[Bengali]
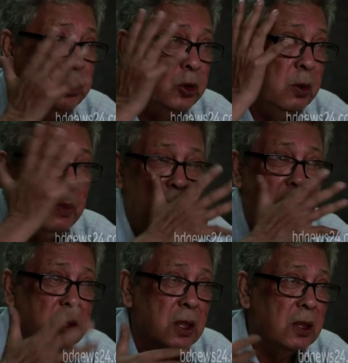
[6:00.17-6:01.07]
ইঞ্জুরি
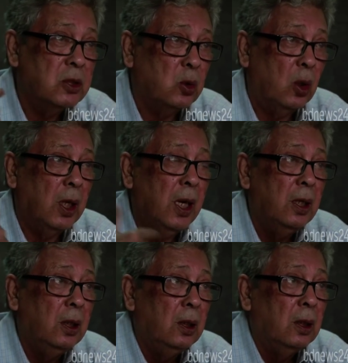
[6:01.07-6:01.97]
ব্যান্ডেজ ট্যান্ডেজ করা
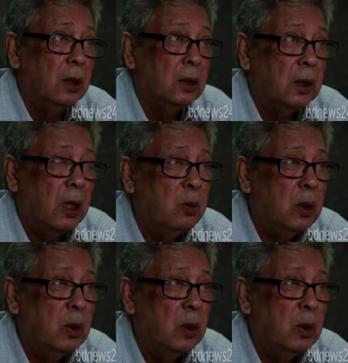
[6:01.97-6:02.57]
তাই